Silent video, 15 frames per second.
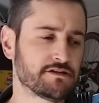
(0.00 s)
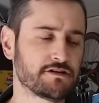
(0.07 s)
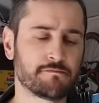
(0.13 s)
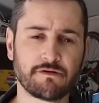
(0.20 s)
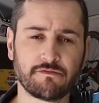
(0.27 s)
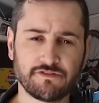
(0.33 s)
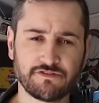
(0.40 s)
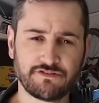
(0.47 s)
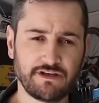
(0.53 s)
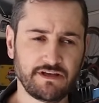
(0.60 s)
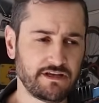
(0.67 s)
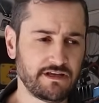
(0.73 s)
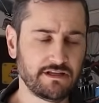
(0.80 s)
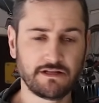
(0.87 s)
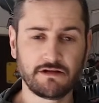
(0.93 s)
Então, para você
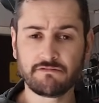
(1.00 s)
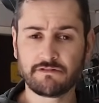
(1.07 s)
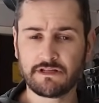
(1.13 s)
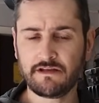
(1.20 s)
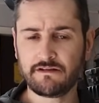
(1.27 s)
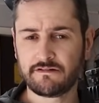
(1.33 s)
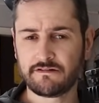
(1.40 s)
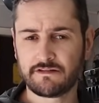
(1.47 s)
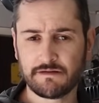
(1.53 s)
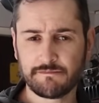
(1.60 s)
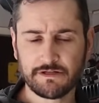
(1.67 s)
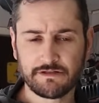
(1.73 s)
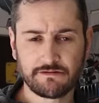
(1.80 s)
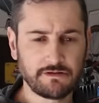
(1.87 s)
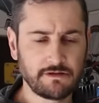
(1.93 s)
que não tem
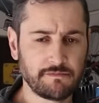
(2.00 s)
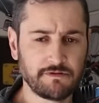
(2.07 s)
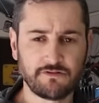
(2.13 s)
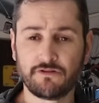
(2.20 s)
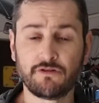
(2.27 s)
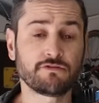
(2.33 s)
sistema tubeless,